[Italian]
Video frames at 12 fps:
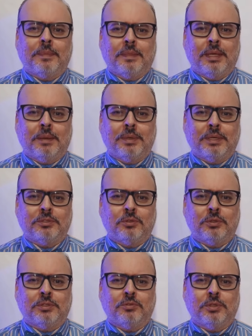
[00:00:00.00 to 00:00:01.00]
La
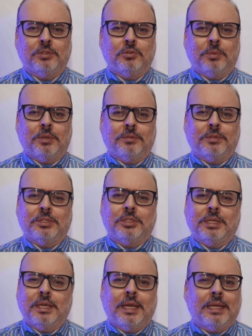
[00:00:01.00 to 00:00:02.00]
pressione sulla
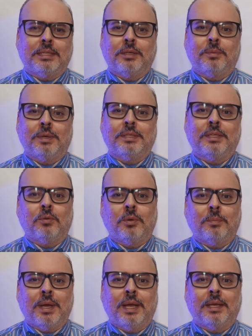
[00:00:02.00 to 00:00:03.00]
superficie è di
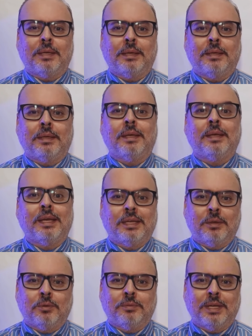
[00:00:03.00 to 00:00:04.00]
92 bar, che è
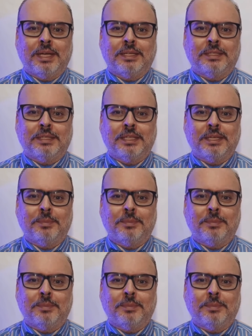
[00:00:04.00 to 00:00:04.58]
l'equivalente della